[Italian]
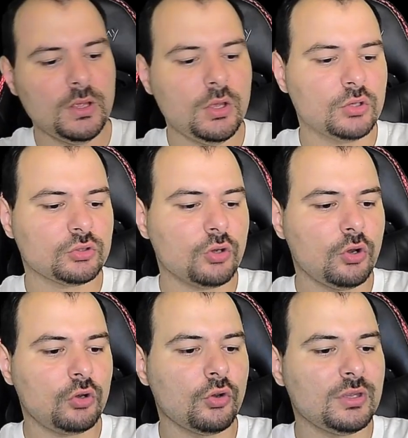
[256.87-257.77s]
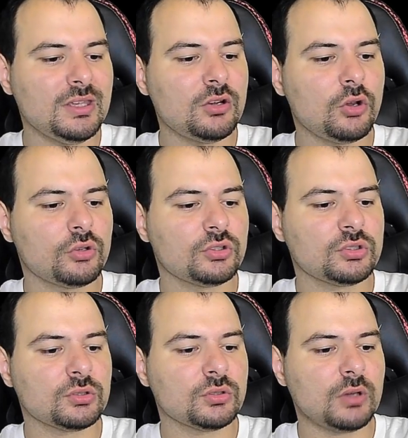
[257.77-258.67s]
sono
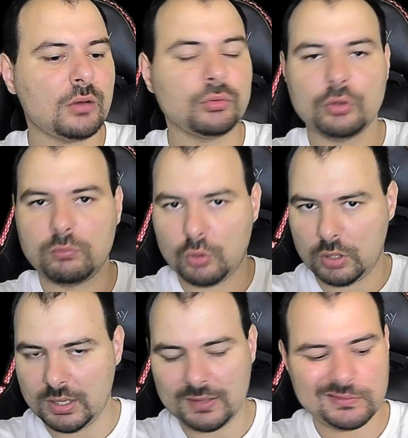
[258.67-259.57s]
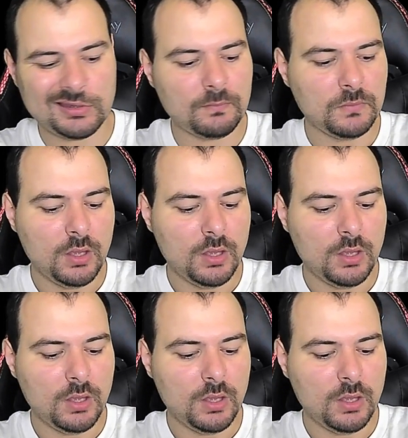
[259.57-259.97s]
inox autobloccanti